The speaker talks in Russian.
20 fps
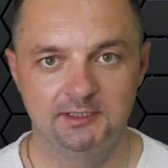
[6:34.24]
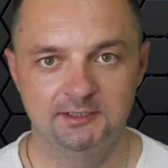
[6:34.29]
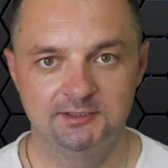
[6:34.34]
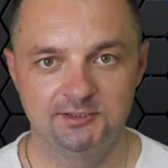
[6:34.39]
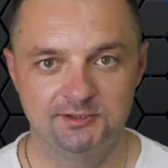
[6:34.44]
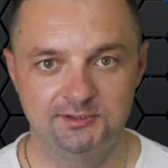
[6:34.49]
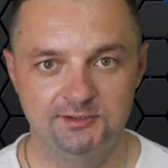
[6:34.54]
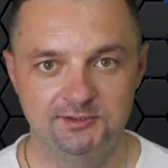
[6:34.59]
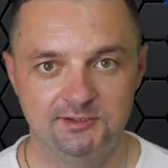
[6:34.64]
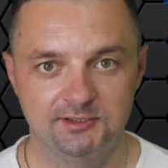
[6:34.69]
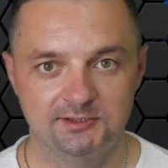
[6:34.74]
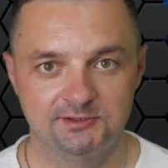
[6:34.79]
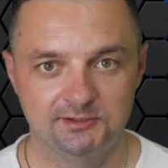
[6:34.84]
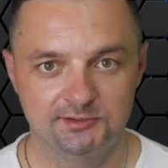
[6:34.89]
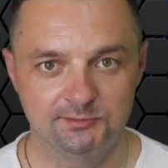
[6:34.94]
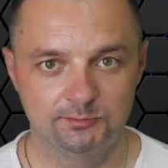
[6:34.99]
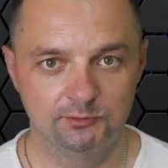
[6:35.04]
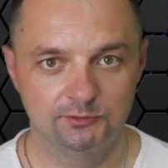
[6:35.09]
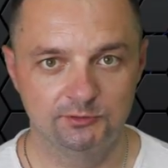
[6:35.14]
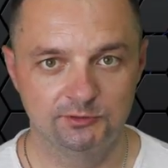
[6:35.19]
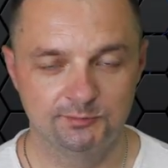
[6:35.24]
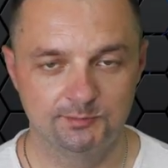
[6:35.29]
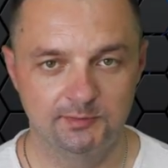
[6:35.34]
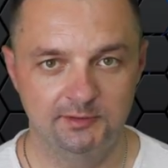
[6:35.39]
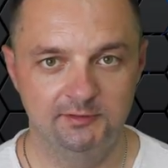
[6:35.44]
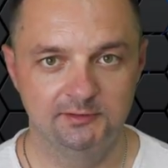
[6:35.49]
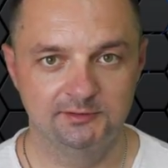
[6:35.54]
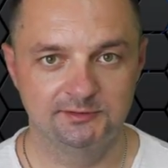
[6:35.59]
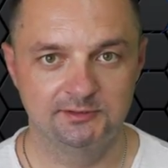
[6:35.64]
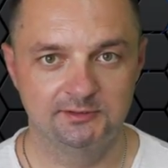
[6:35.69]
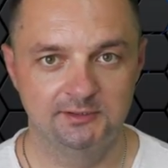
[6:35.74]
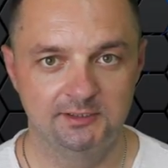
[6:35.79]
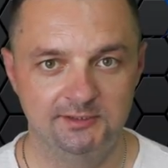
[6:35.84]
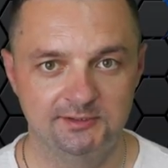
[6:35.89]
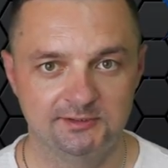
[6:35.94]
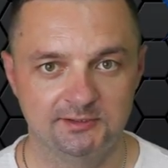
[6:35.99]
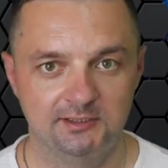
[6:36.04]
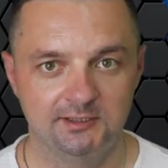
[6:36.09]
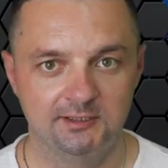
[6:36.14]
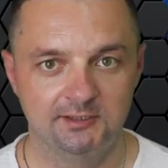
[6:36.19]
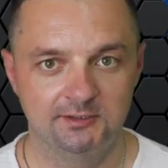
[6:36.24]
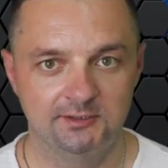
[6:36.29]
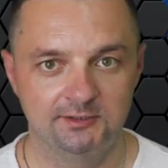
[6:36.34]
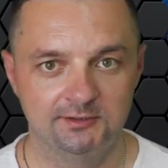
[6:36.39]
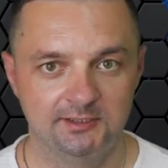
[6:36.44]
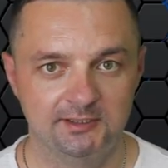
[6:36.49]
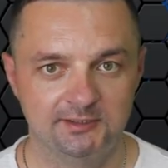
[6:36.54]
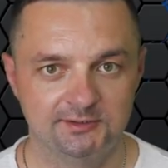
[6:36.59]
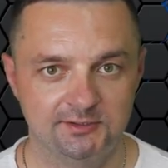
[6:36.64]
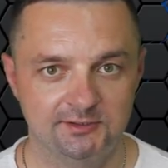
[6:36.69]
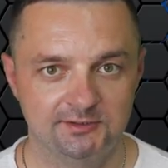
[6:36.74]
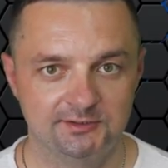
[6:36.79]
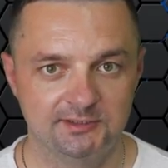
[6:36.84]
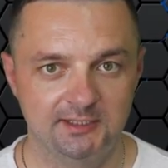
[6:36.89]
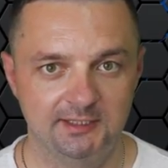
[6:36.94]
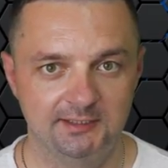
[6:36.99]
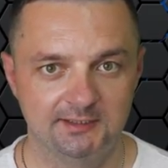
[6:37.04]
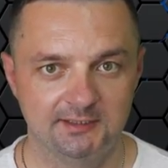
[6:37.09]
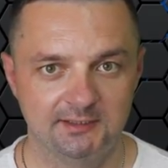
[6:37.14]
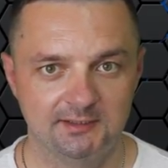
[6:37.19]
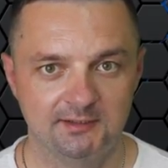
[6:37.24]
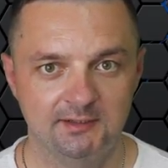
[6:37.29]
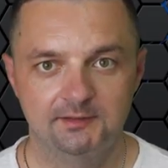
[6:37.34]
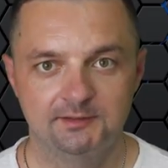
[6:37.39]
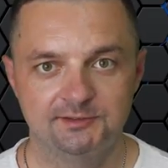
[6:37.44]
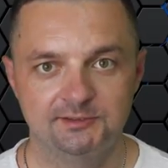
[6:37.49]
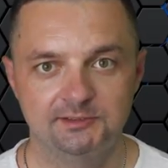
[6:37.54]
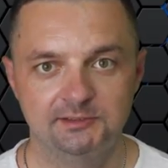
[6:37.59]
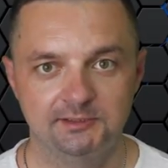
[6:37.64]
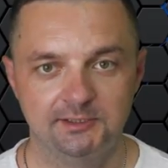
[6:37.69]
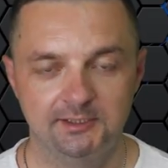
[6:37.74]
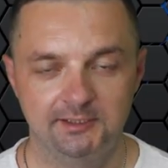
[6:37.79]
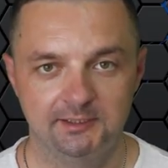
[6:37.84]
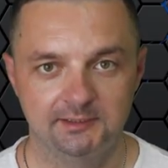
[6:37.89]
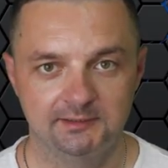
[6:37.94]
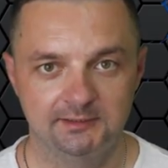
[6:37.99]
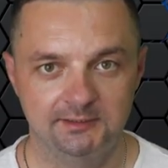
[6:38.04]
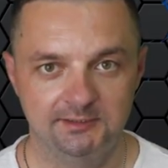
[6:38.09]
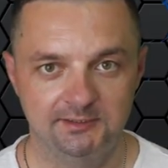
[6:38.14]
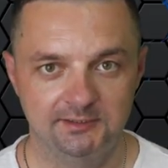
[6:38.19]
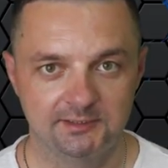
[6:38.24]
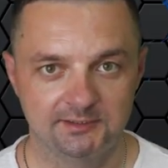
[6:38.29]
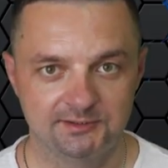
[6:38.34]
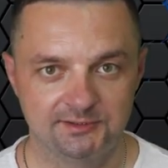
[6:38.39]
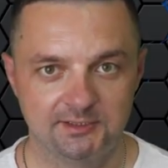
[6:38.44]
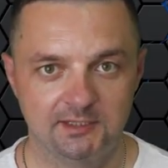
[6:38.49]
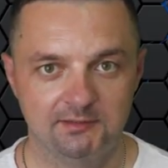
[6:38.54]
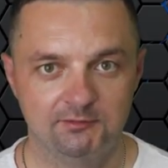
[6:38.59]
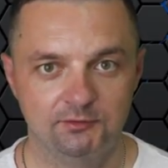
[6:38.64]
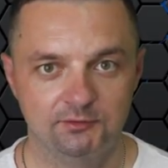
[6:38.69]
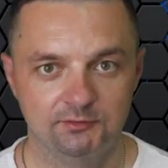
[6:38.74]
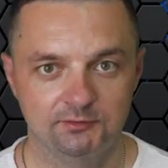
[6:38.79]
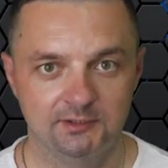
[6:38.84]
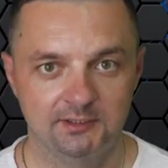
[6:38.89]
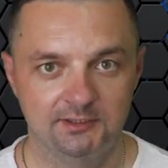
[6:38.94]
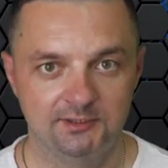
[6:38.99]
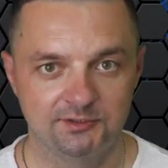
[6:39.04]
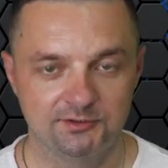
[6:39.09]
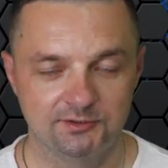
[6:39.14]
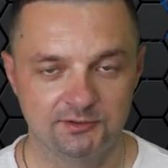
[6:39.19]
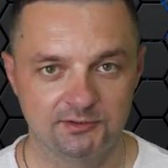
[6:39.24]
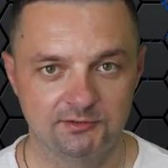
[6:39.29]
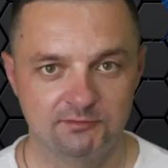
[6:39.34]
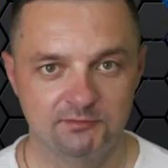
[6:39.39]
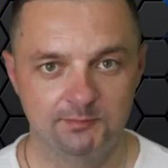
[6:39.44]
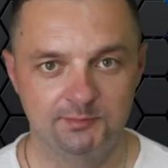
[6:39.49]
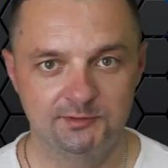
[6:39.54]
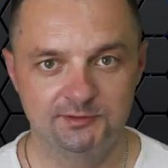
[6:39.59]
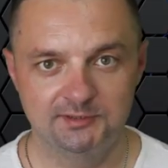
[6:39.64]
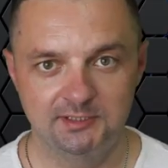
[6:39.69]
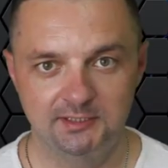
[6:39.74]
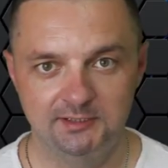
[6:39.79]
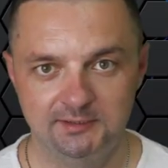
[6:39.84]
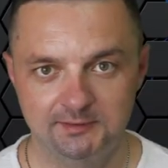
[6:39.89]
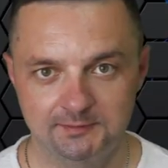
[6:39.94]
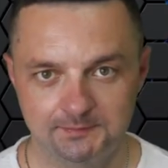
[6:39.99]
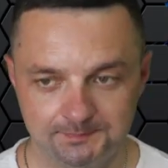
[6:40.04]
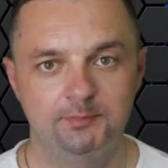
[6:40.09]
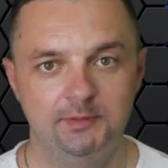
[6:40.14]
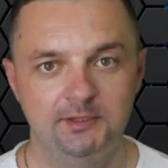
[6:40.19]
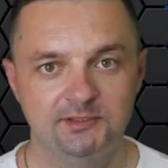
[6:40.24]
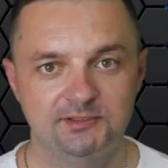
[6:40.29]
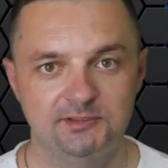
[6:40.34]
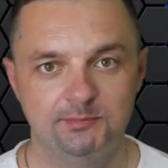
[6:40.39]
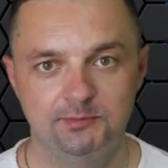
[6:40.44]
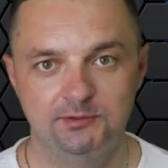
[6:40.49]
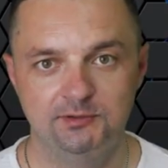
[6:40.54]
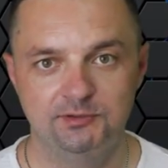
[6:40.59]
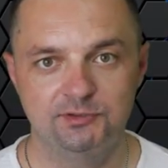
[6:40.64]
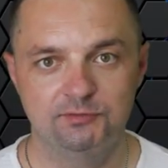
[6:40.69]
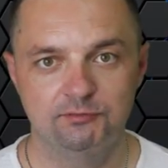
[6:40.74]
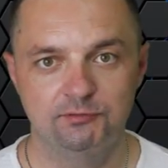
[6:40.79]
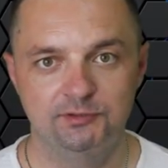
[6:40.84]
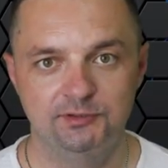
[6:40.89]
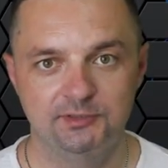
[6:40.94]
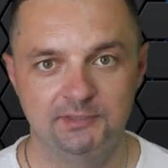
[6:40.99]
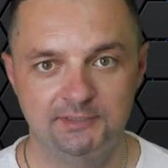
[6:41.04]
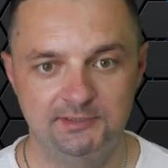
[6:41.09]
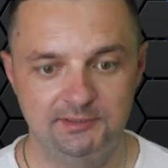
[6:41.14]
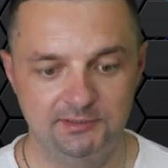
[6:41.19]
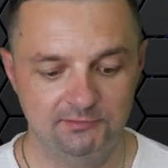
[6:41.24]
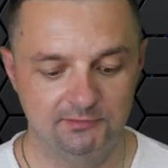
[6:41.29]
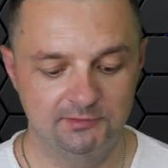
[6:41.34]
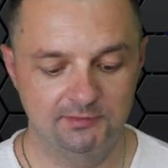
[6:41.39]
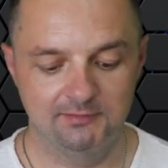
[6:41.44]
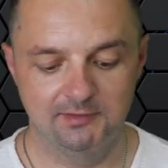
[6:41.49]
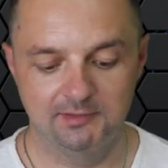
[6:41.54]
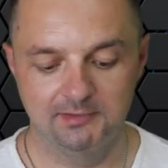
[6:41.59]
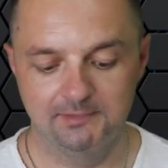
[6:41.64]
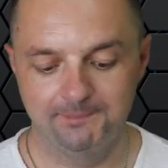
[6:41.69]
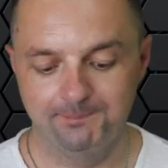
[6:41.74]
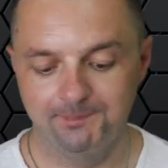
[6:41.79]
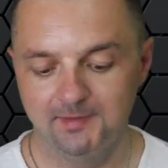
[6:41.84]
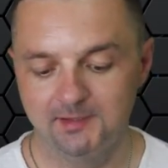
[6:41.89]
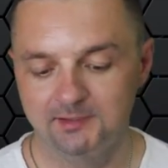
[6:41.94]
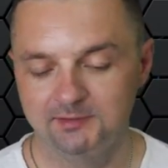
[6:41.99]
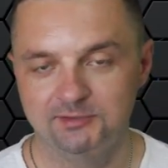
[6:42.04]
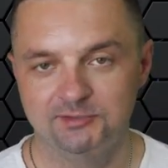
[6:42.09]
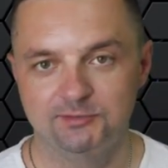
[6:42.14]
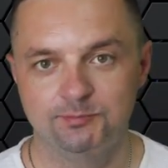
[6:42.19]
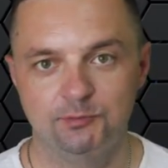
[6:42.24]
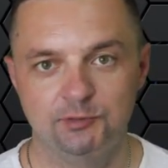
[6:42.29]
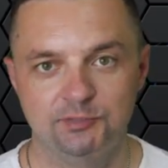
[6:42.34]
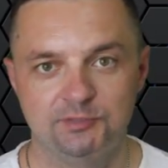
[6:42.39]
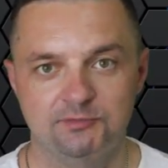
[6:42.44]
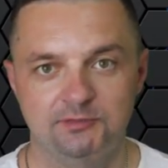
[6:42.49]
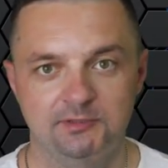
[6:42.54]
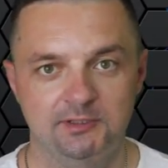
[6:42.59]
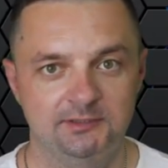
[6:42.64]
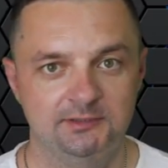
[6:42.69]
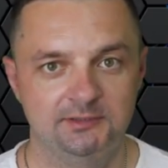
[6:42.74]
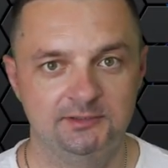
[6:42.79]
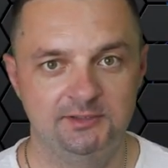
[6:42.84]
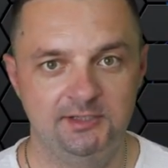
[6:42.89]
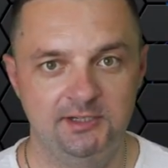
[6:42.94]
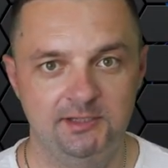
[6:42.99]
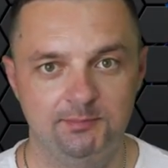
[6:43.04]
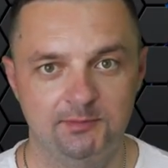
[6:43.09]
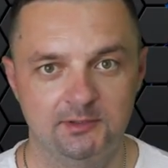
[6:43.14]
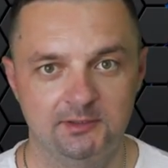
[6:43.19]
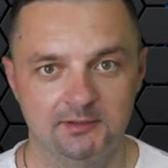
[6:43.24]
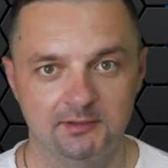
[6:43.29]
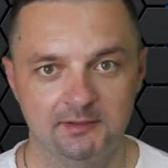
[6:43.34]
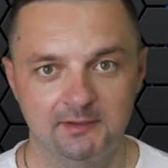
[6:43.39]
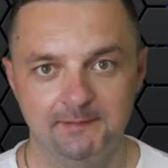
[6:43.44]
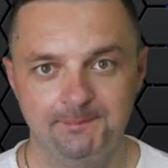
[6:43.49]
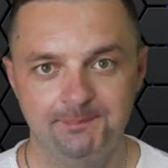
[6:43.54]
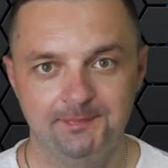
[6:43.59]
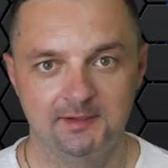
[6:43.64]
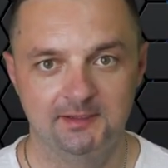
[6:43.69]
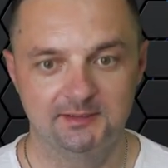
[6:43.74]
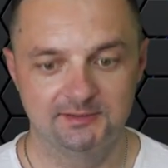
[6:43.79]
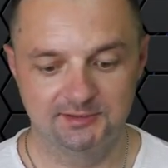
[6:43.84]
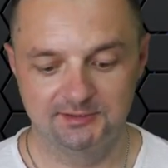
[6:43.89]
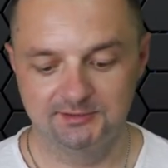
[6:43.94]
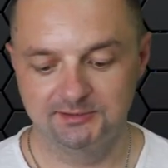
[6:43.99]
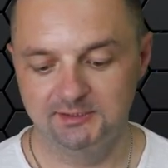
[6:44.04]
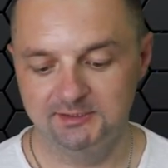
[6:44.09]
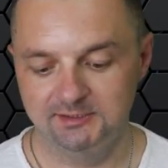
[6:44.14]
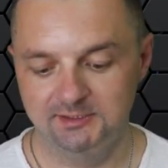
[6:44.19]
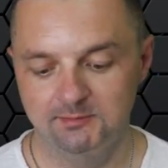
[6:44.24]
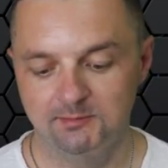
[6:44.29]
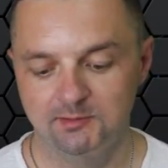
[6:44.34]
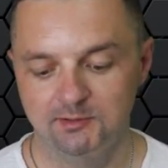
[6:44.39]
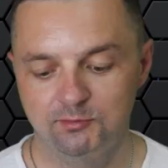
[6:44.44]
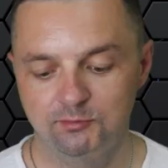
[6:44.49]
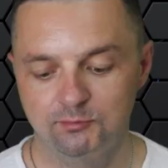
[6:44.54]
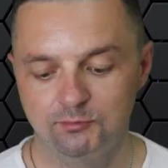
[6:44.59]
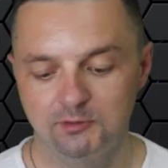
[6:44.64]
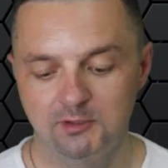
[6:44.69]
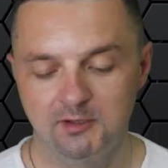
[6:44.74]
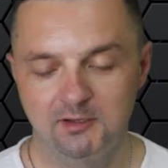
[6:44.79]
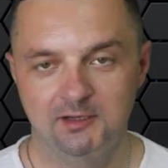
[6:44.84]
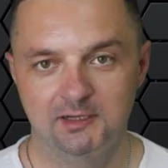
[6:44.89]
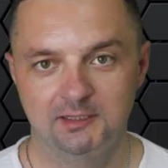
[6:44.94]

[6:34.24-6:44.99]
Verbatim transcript: Также сейчас Asmodus появился на нескольких китайских сайтах. Ссылки я на них оставлю, конечно же, в описании. В принципе, ничего негативного от использования этой дрипки я сказать не могу.